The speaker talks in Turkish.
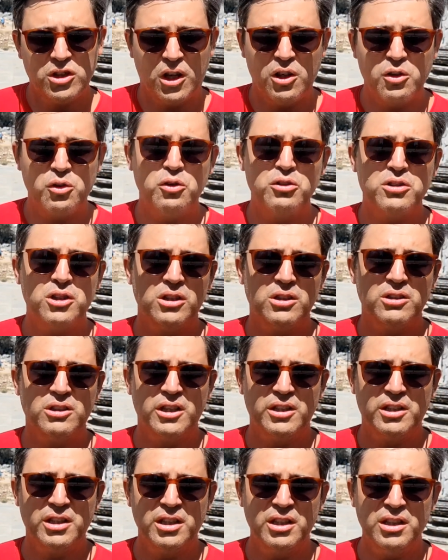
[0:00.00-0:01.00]
Çağrı Hoca'nın
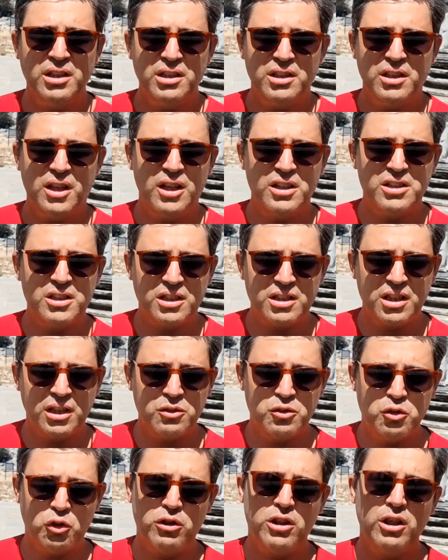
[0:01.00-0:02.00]
dediği
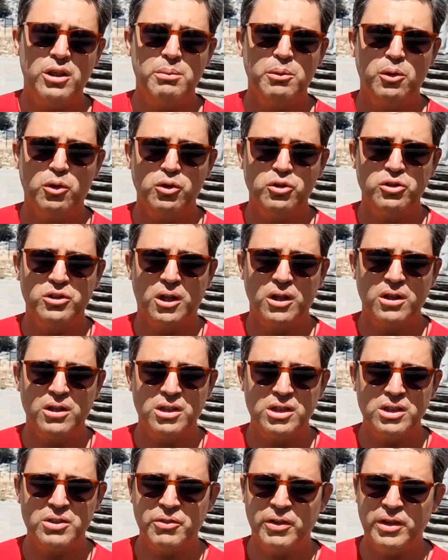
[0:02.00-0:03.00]
gerçekten çok iyi bir oyuncu
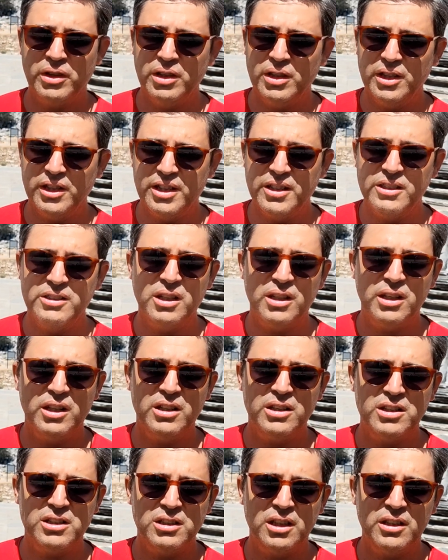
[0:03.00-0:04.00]
aldınız ve 2
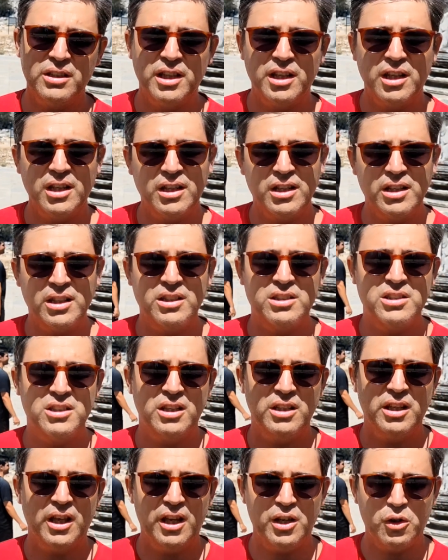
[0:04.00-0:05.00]
sene içinde nerelere
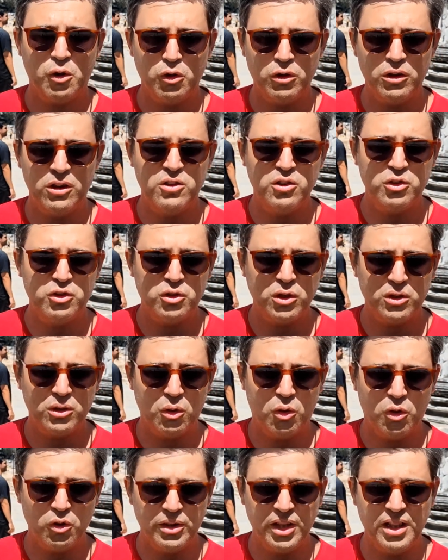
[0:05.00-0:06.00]
gideceğini eğer oynadığı,
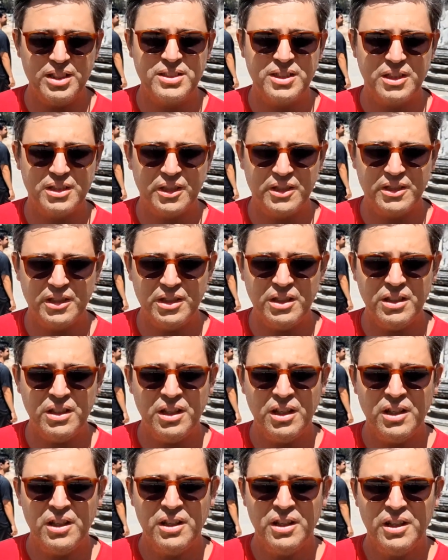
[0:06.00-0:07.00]
oynarsa dedi.
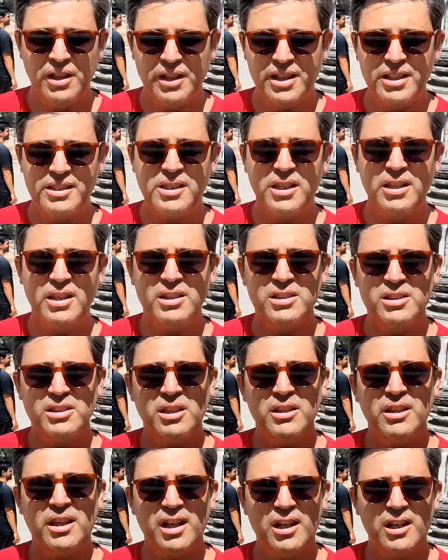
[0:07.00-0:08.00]
2 sene
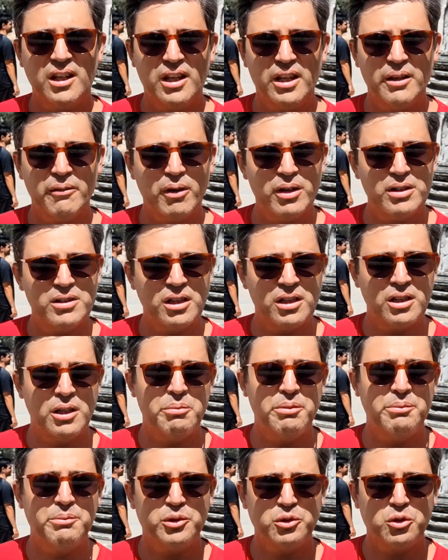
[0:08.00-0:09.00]
içinde nerelere varacağını
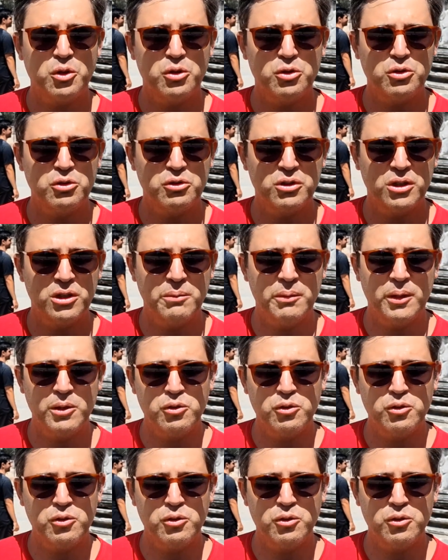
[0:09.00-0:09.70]
hepimiz görürüz dedi.